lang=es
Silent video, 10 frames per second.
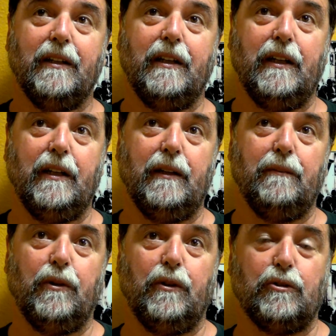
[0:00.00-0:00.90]
eh,
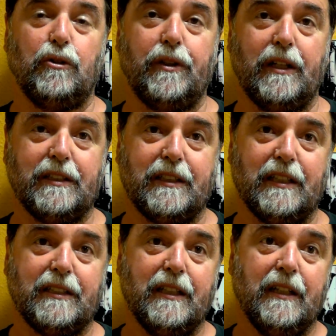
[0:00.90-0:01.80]
modelos
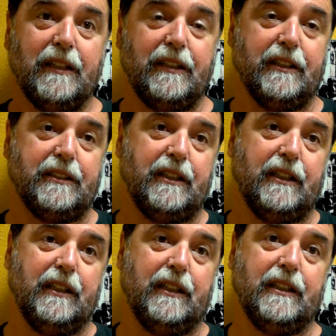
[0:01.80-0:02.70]
socialistas, y
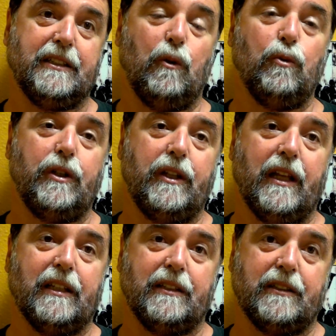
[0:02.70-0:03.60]
esa
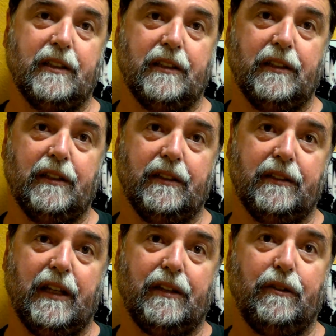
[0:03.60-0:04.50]
unidad eh,
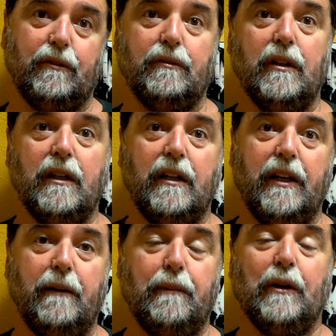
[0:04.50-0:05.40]
de acción
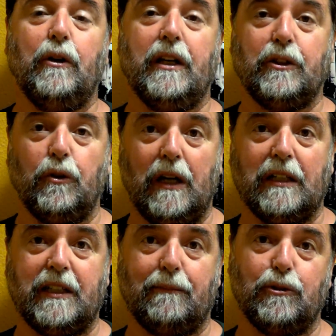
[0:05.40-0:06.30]
en el plano
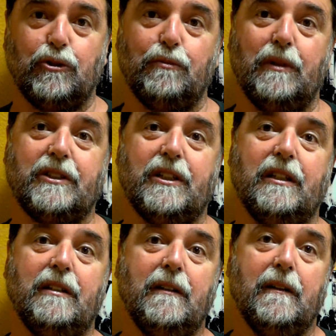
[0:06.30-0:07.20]
electoral se ha puesto en
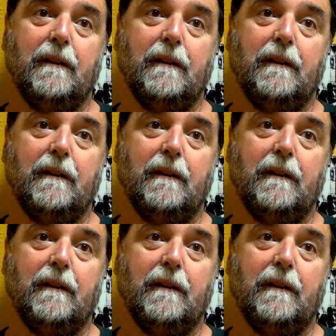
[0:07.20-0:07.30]
marcha.